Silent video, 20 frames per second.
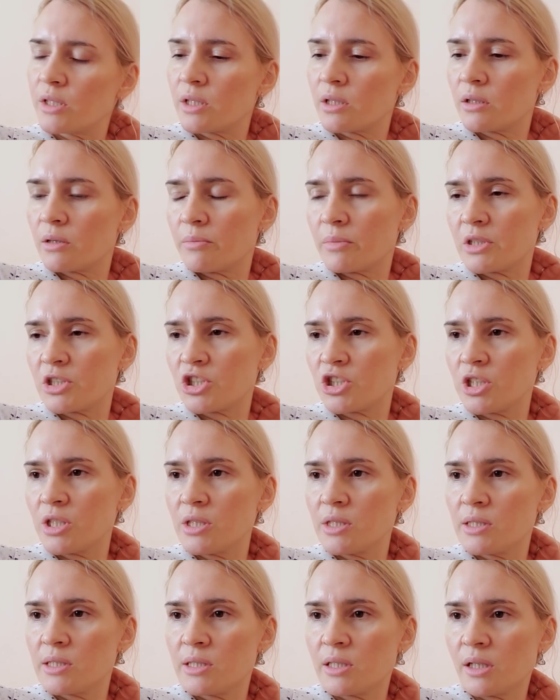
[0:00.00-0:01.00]
это на
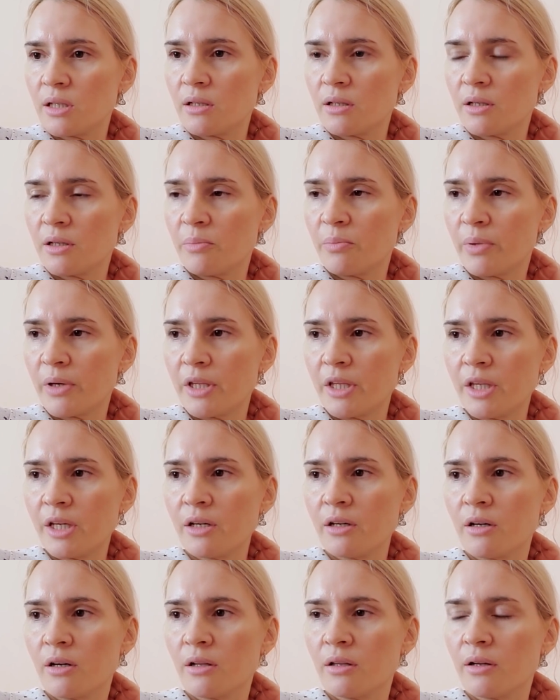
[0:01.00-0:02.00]
машине села и
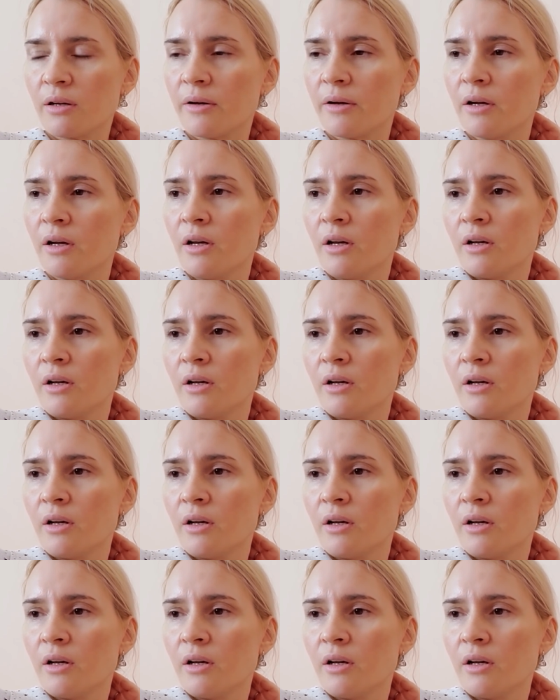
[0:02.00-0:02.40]
поехала.